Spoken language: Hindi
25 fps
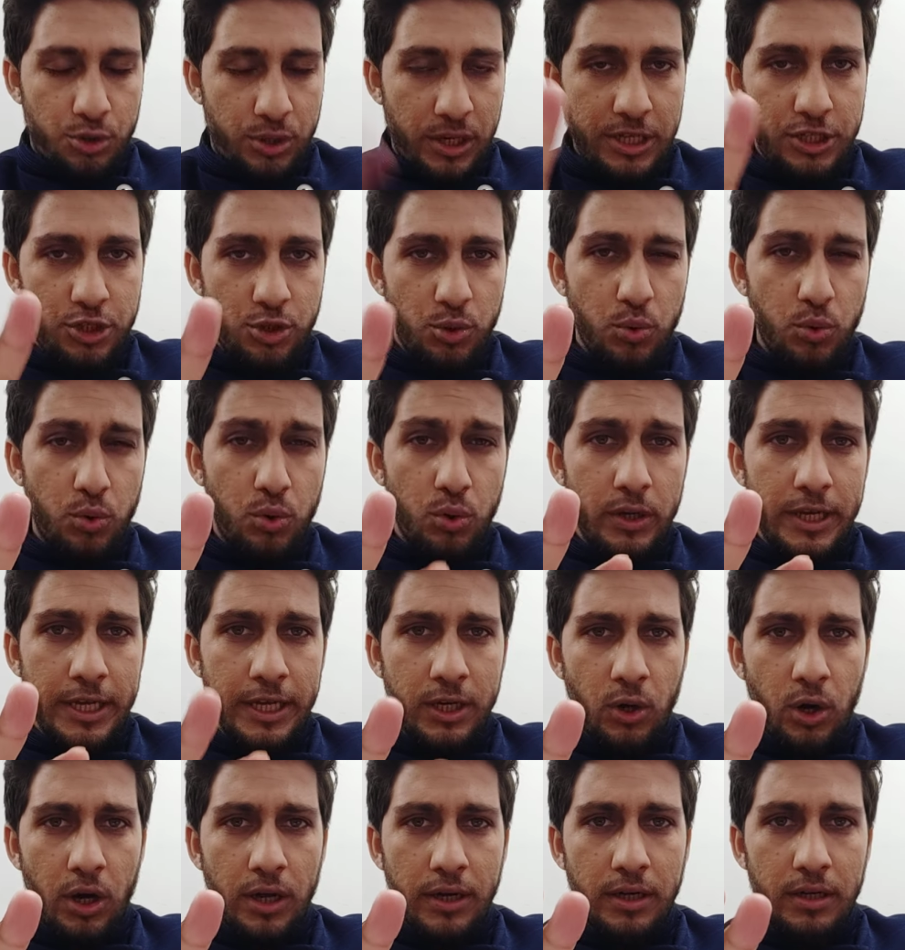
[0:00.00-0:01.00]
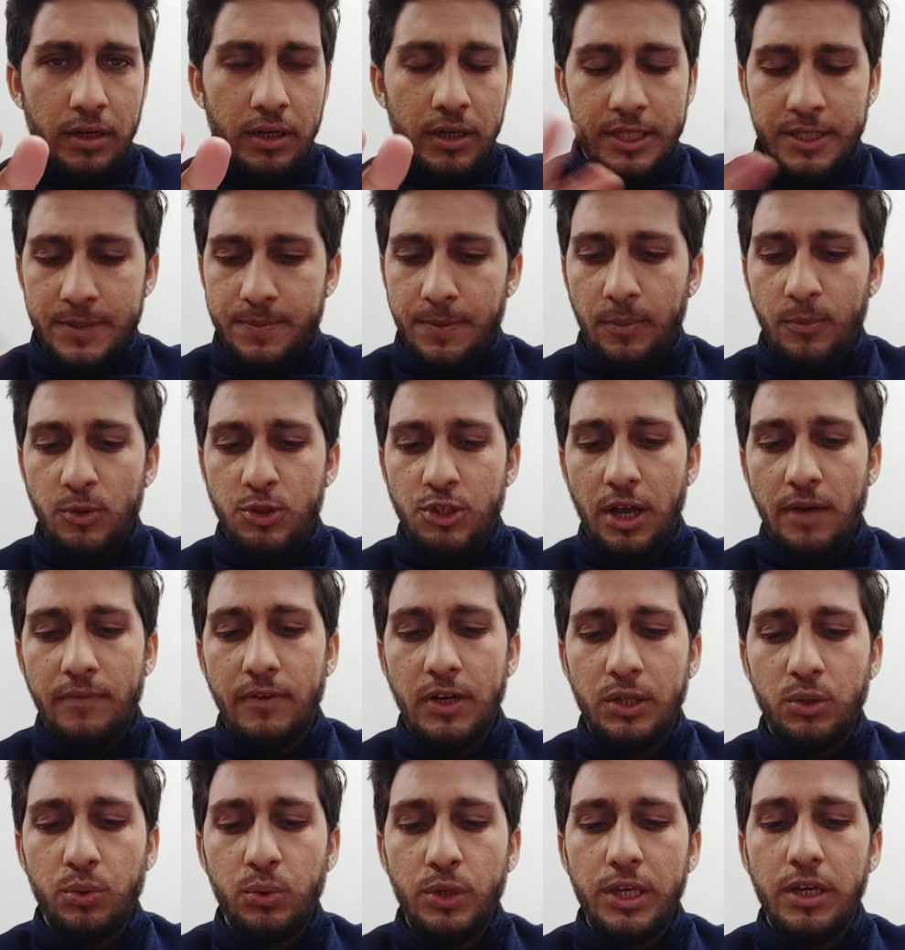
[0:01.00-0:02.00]
6 जून को एक और इस पर
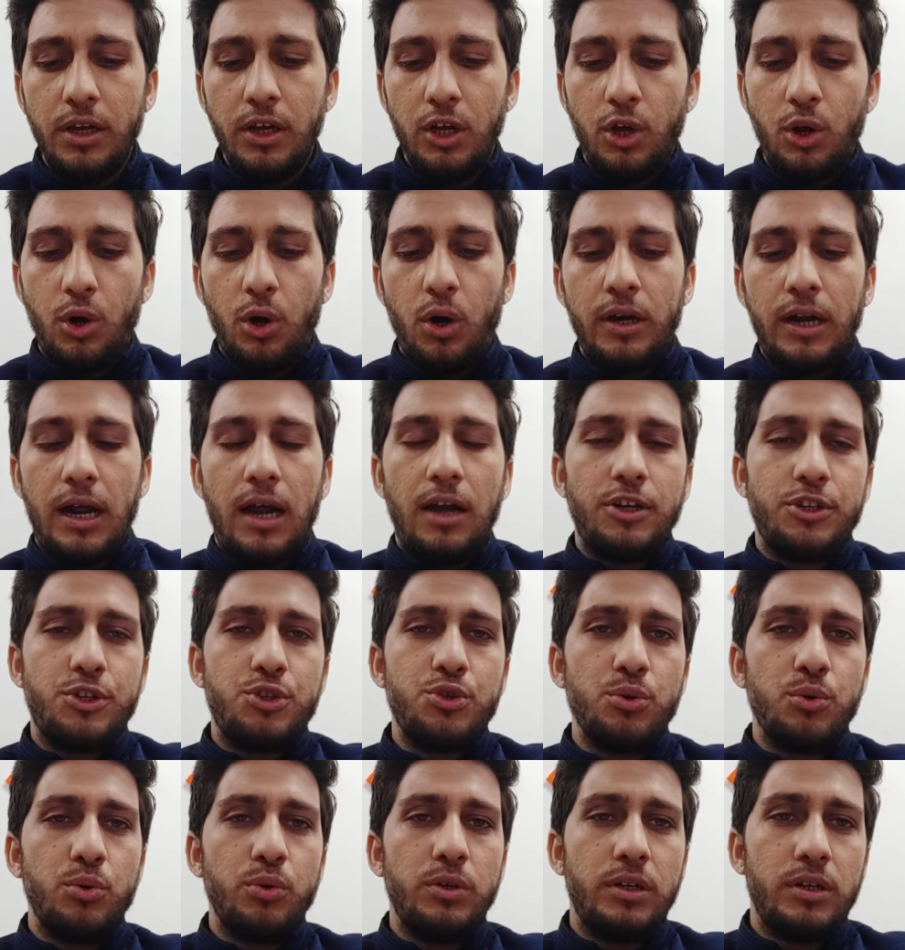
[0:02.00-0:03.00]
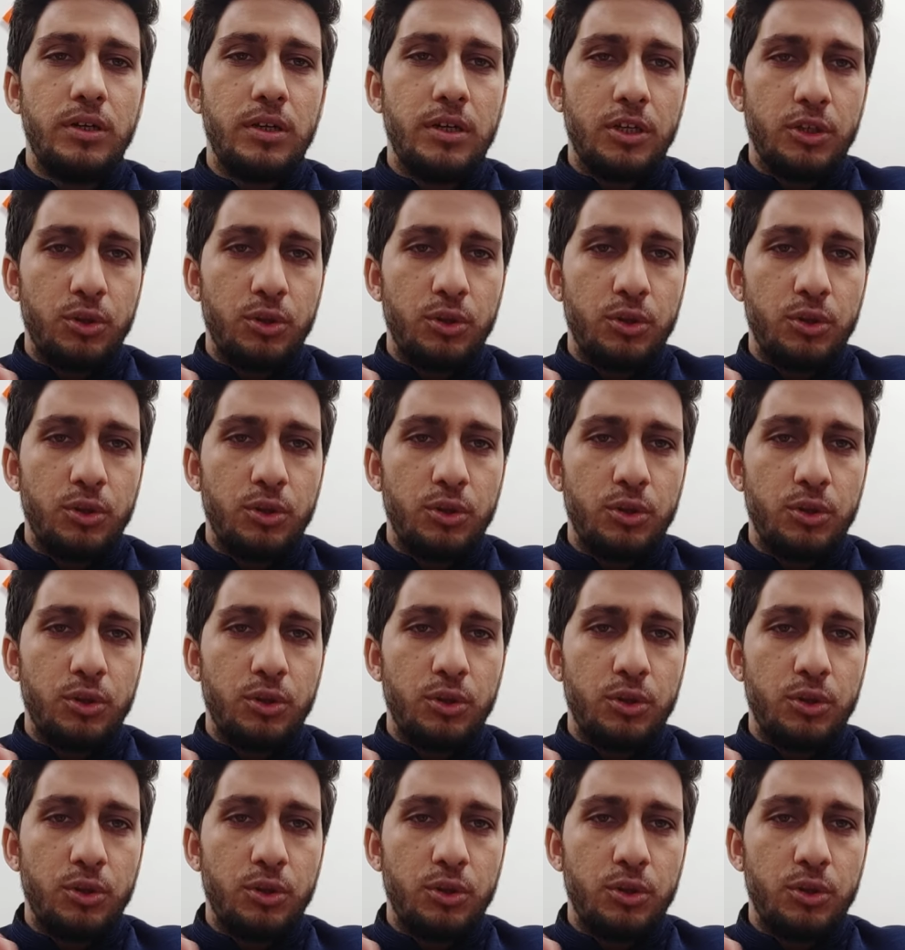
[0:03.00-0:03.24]
मुशावरत हुई और 8 जून